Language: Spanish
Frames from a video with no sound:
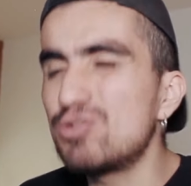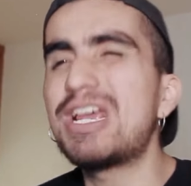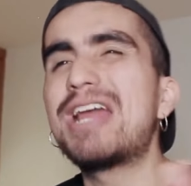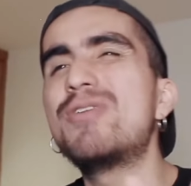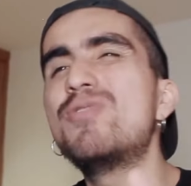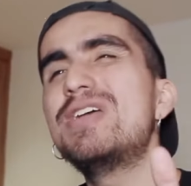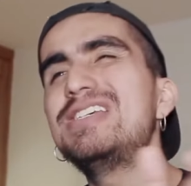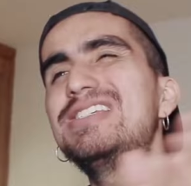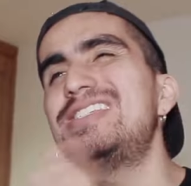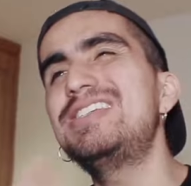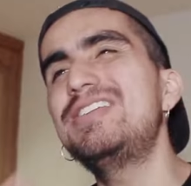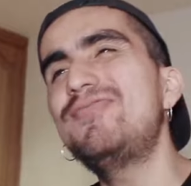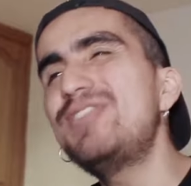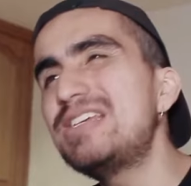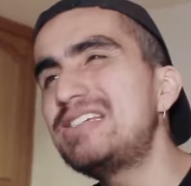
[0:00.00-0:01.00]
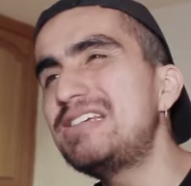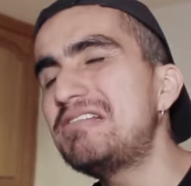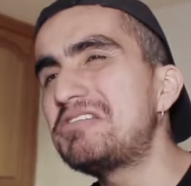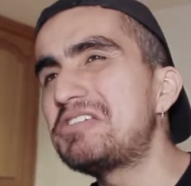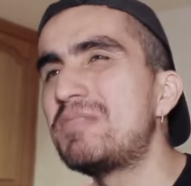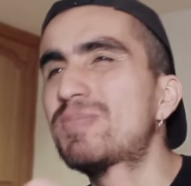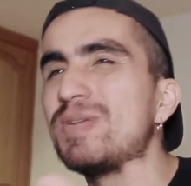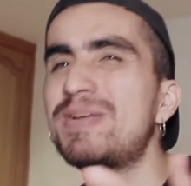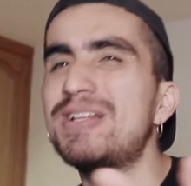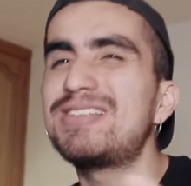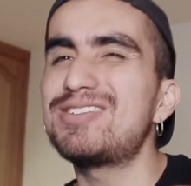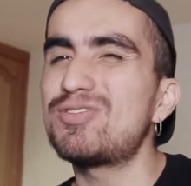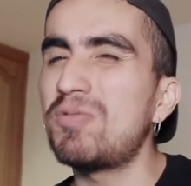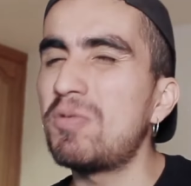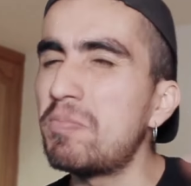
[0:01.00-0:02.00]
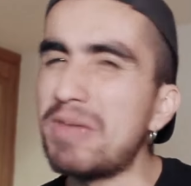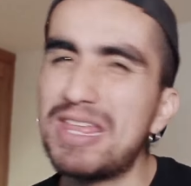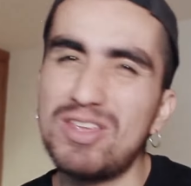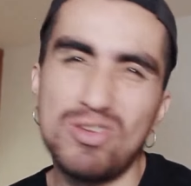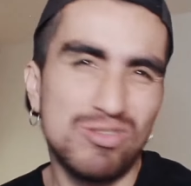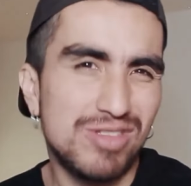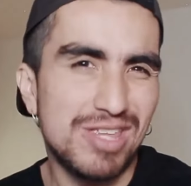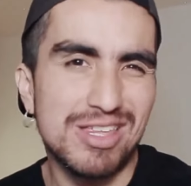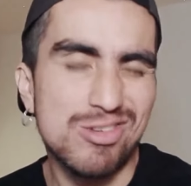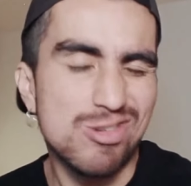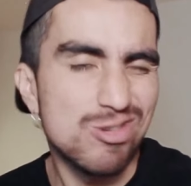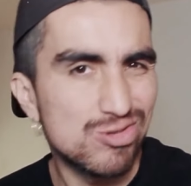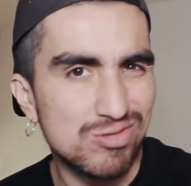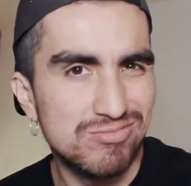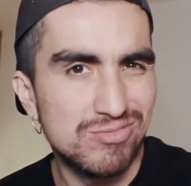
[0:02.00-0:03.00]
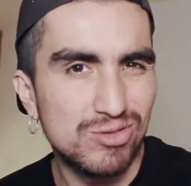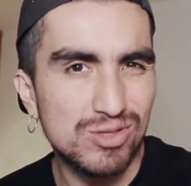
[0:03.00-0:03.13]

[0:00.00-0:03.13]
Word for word: o sea, no es difícil, simplemente es como medio tedioso.